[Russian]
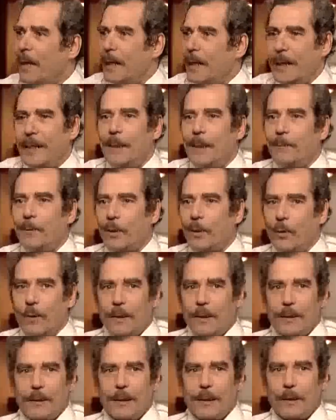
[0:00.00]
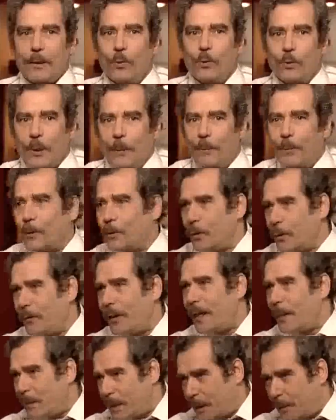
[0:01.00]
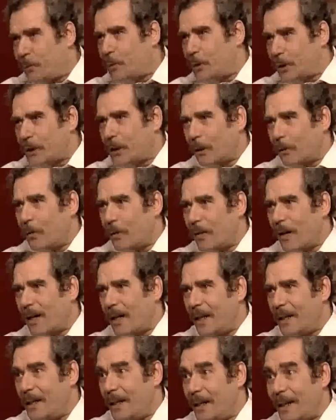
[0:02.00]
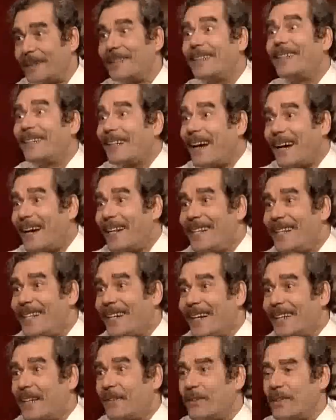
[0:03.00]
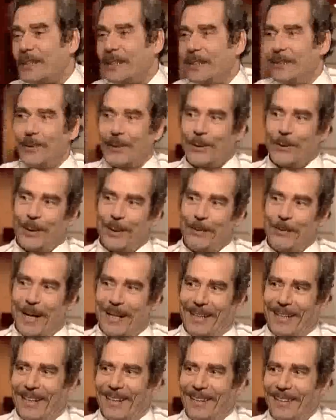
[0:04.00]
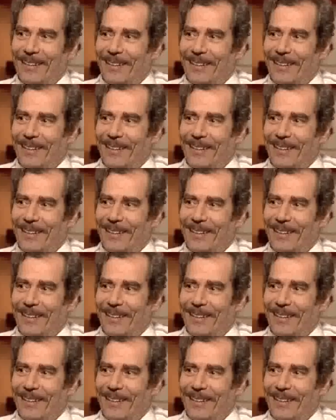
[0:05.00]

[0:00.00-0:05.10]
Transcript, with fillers: Если бы мне кто-то сказал, слушай, пройдет время, ты будешь такой, как они. Я сказал, как они никогда в жизни. Вы что, ребята?